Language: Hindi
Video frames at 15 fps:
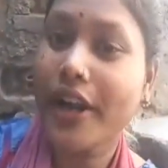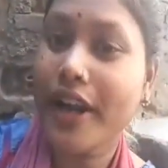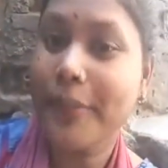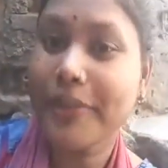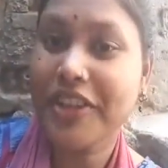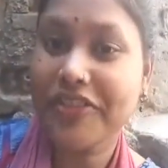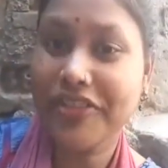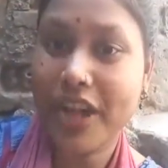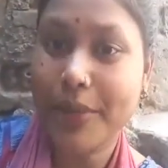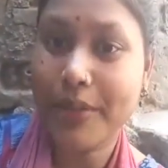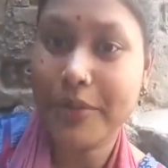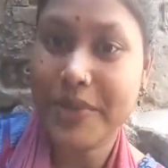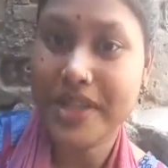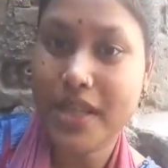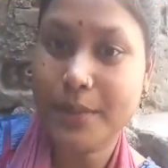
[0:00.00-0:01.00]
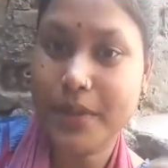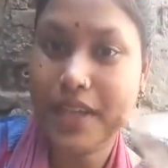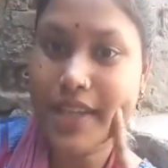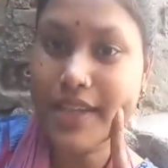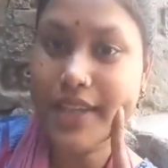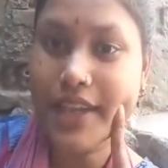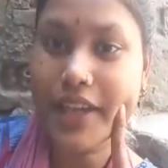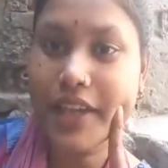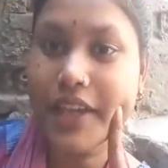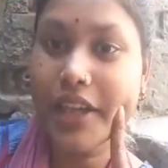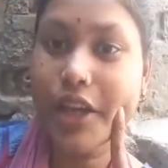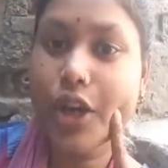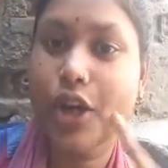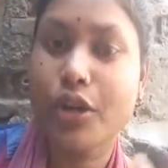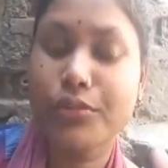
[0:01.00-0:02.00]
और आपकी फ़ैमिली में सब कैसे
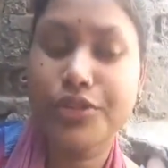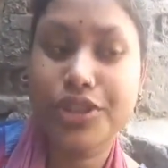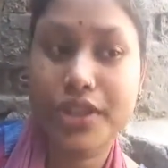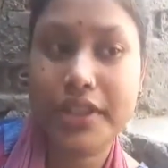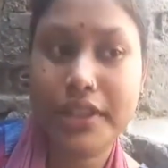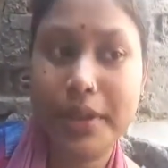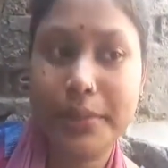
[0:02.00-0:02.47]
हैं और मुझे